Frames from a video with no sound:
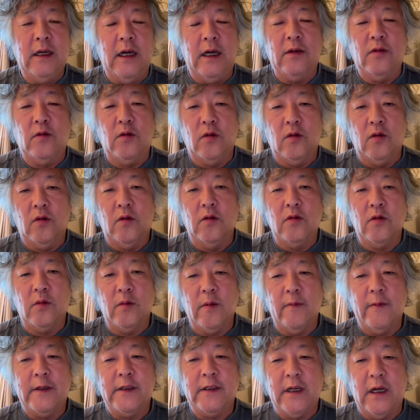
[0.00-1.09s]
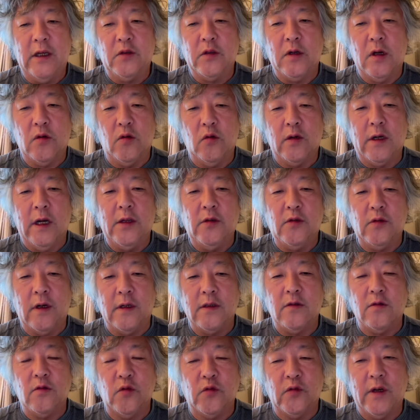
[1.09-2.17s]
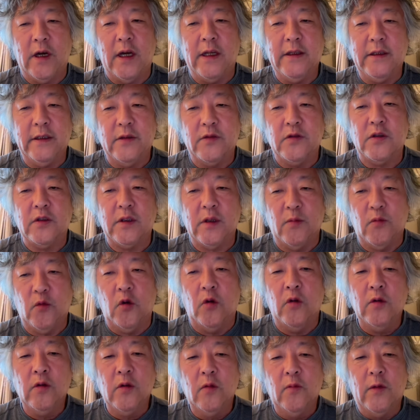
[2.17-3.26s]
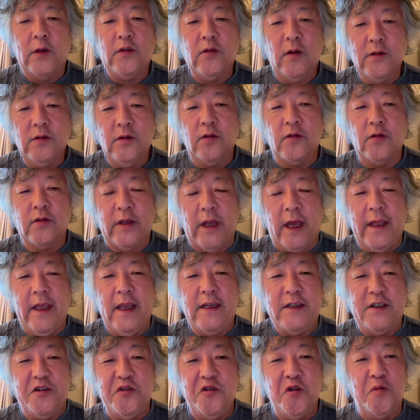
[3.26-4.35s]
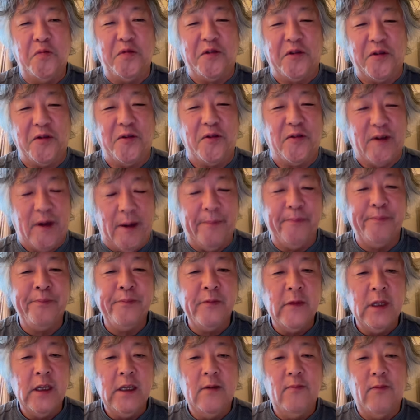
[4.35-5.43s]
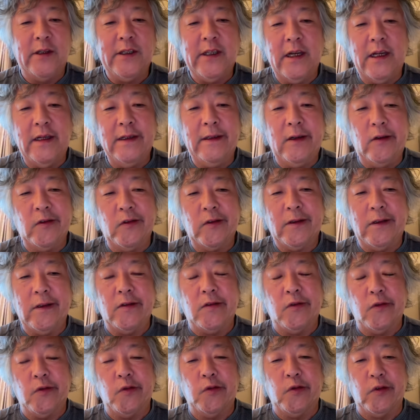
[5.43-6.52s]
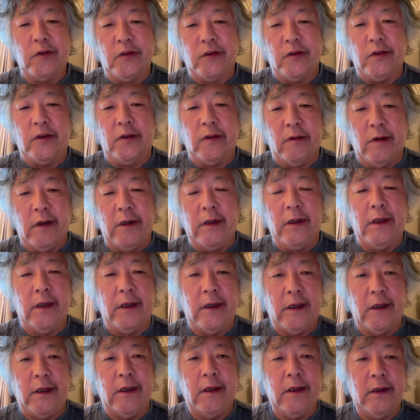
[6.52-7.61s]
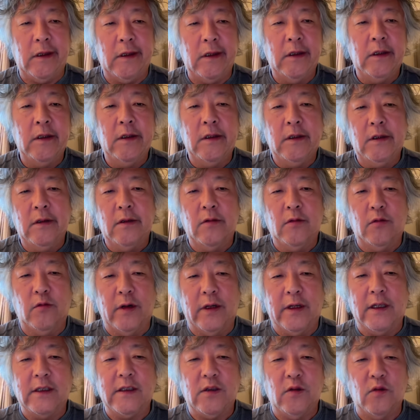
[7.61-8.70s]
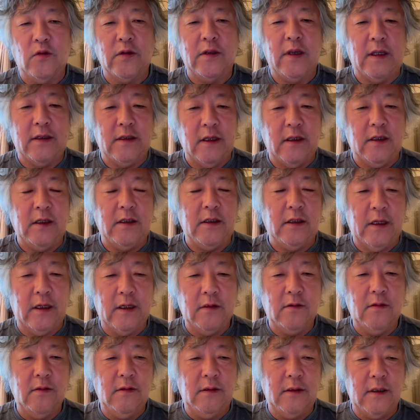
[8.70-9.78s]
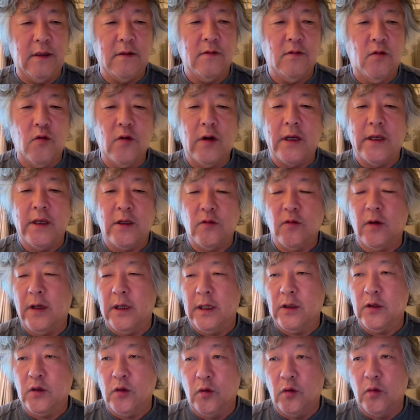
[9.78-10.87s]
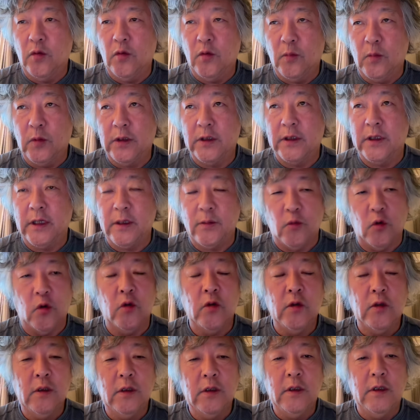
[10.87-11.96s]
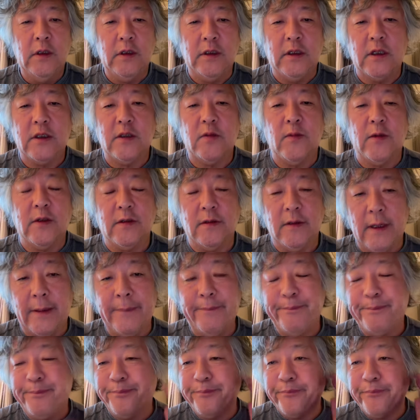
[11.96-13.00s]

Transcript: あの読み間違いとか誤解とかいうことがあったとしても、まあ、そこはちょっと耐え忍ぶというか、また何かの時にそういうことについては、えー、お話をさせていただくっていう方がいいのかなと思ったりもいたしますね。